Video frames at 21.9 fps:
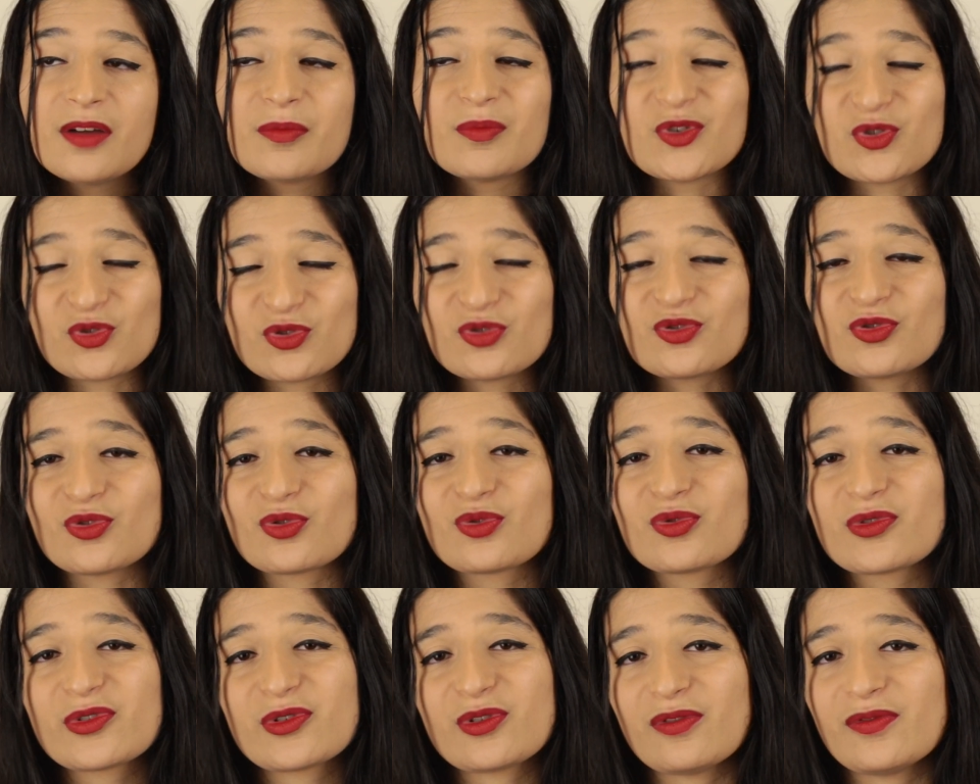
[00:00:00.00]
Mais je,
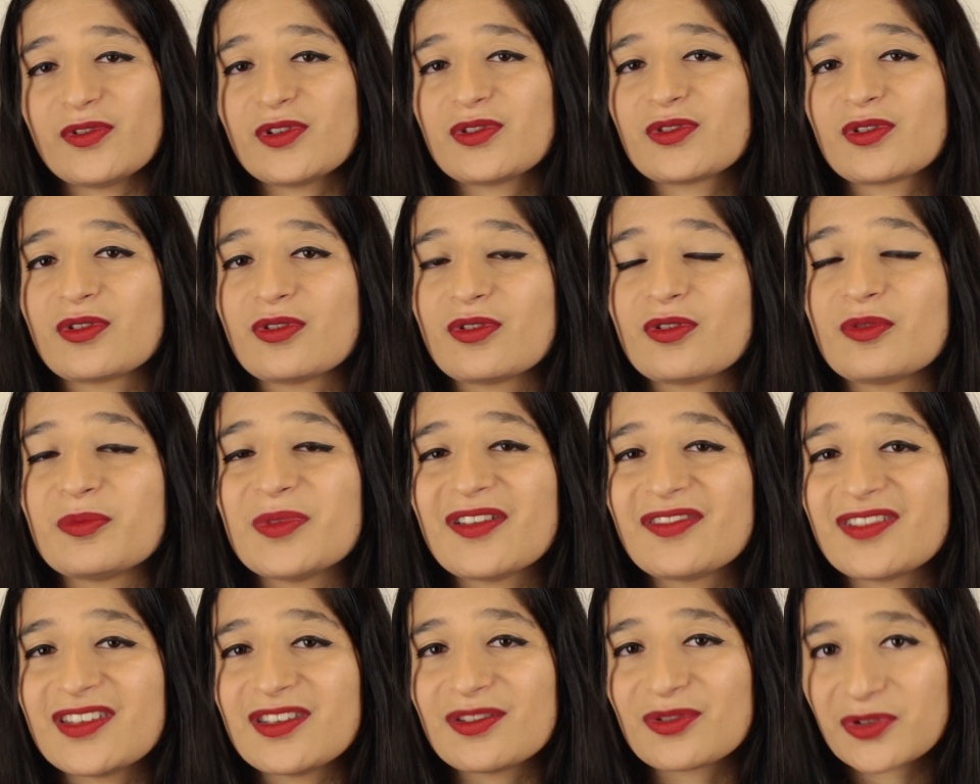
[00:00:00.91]
compte sur votre
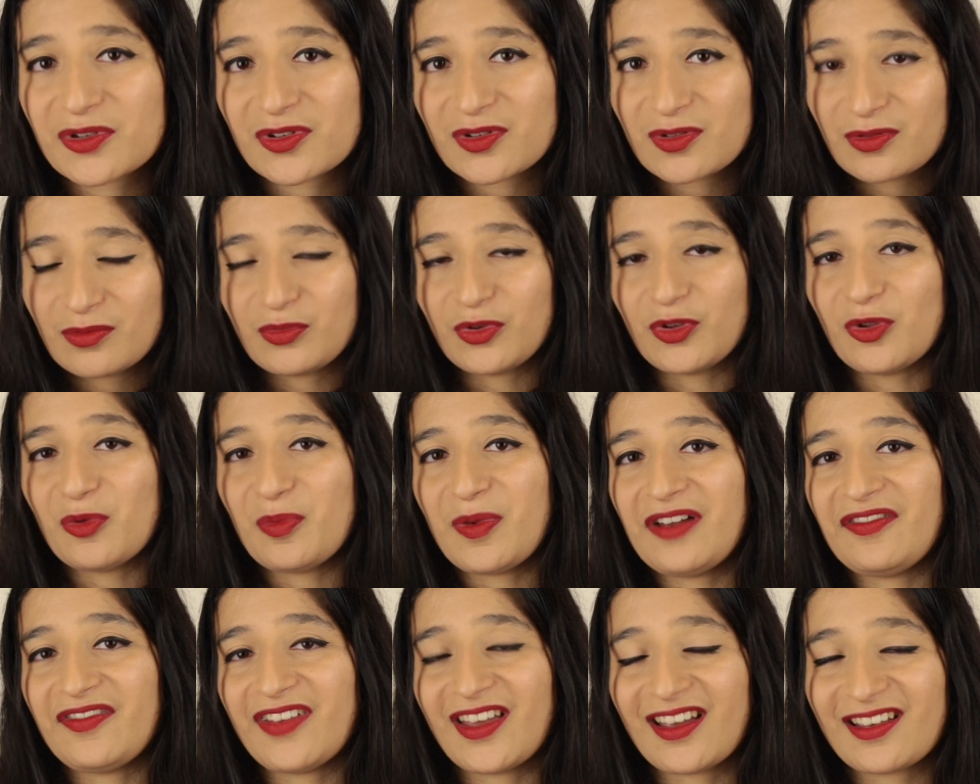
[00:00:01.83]
bienveillance pour ne
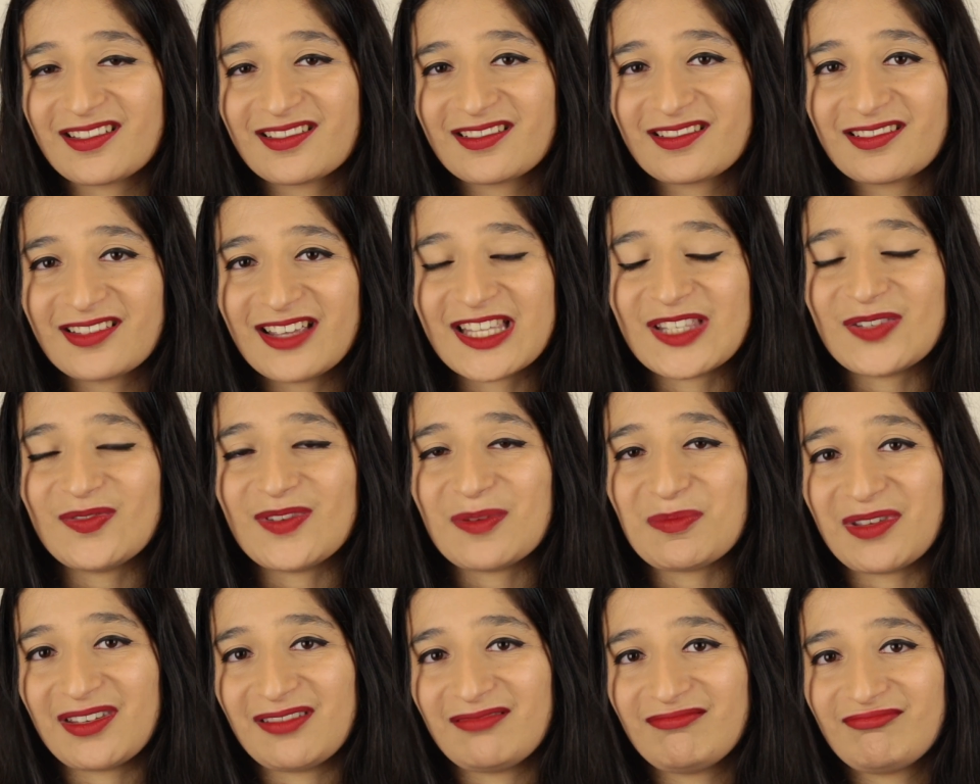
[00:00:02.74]
pas le faire.
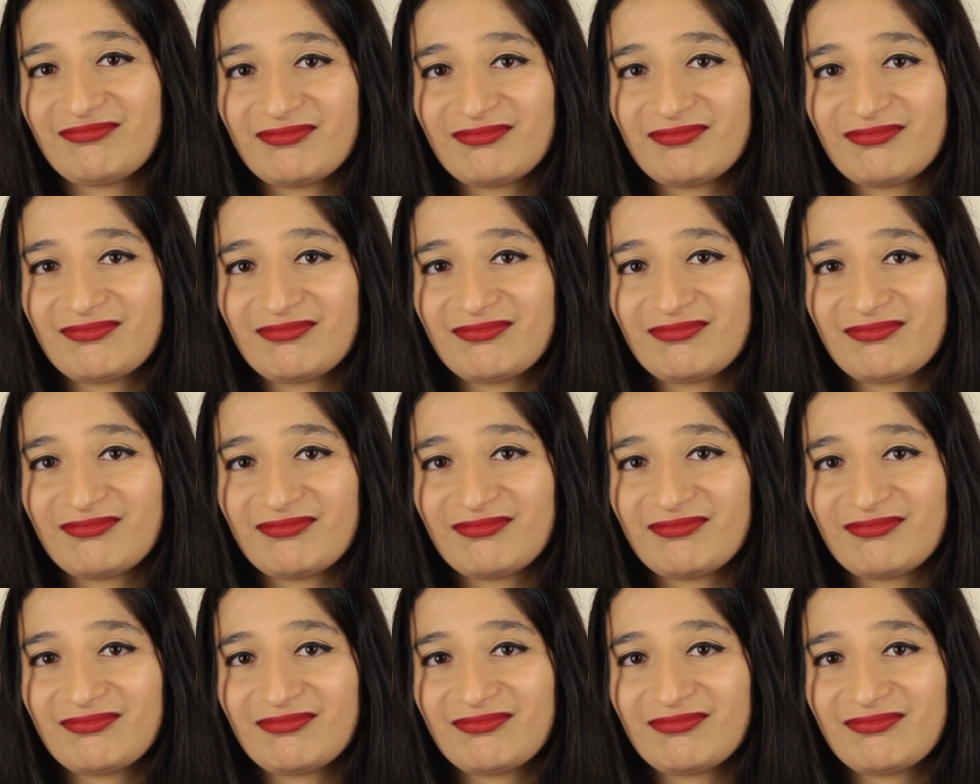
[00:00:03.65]
SVP.